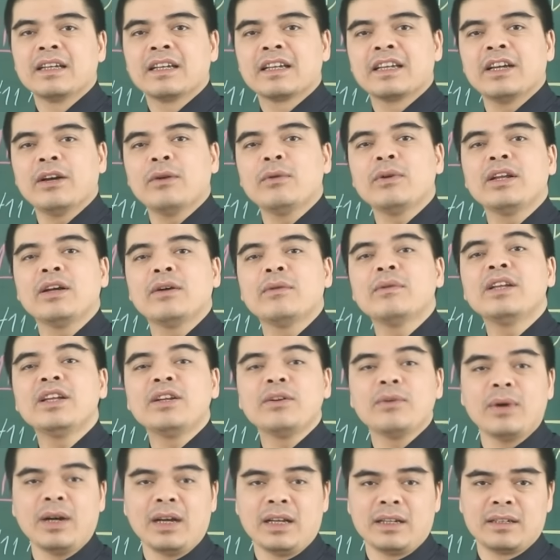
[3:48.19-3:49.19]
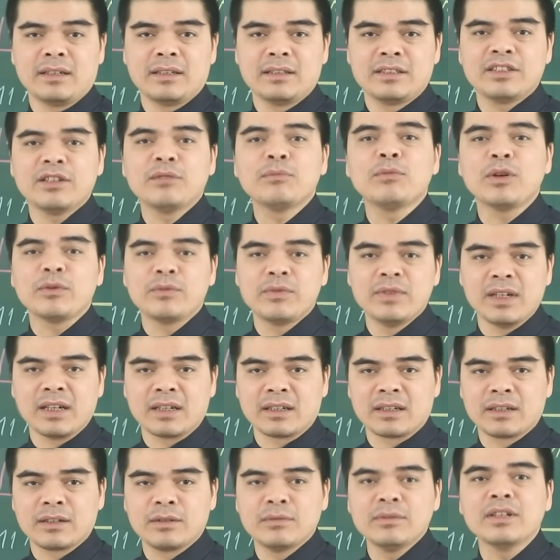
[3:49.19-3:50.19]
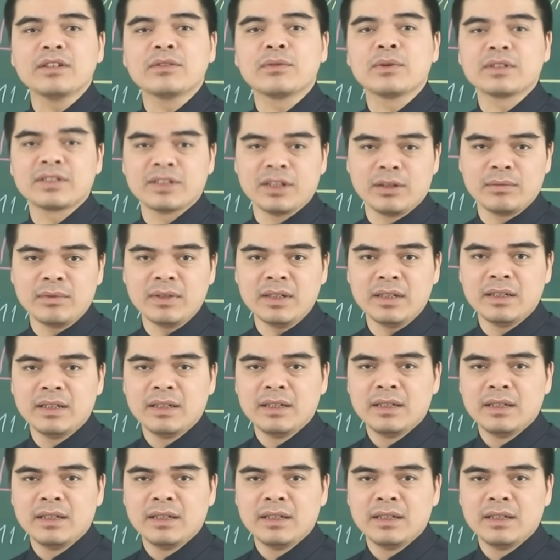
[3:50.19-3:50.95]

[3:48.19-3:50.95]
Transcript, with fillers: khéo léo linh hoạt trong mọi việc cũng như là cuộc sống ấy.